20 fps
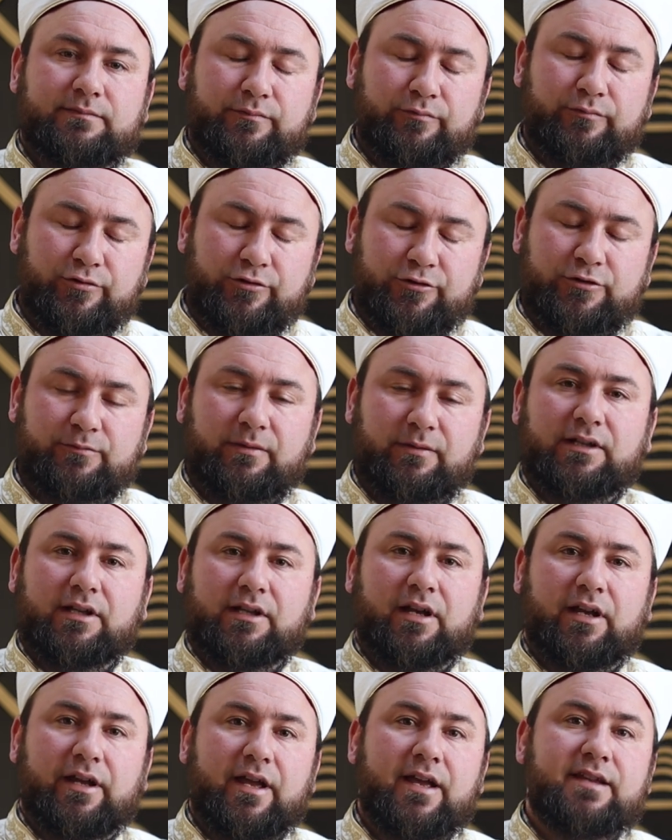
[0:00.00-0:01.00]

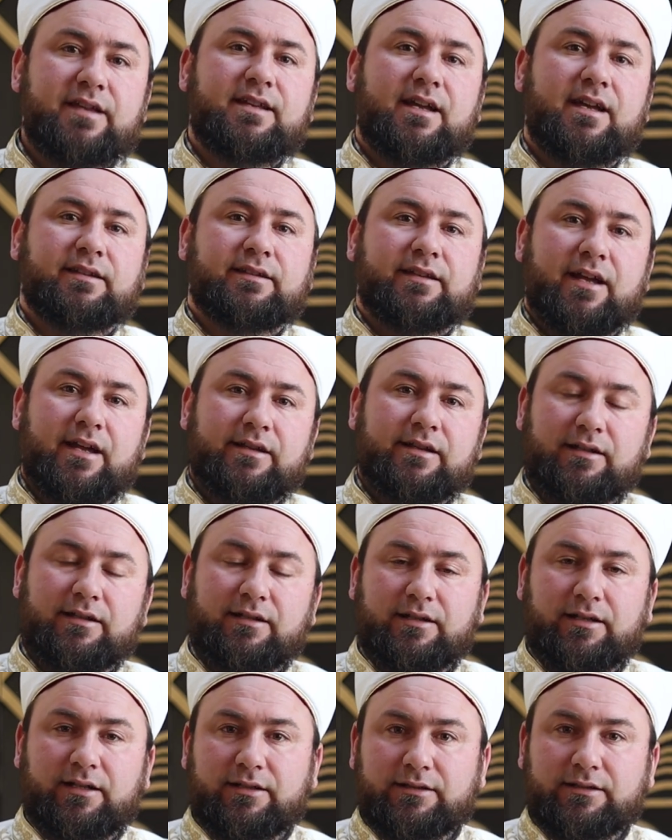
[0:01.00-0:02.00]
Müslümanlara eziyet
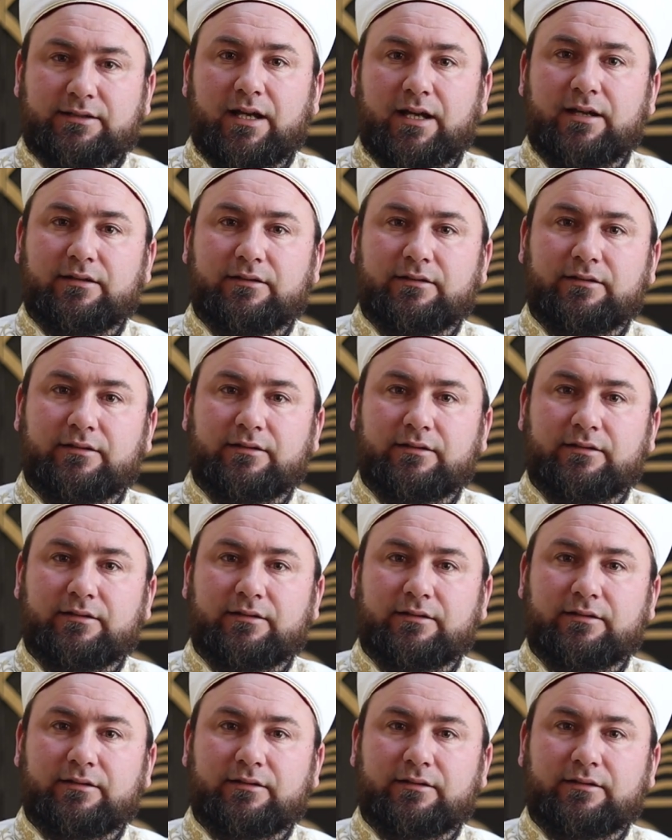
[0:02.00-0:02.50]
edildiğinde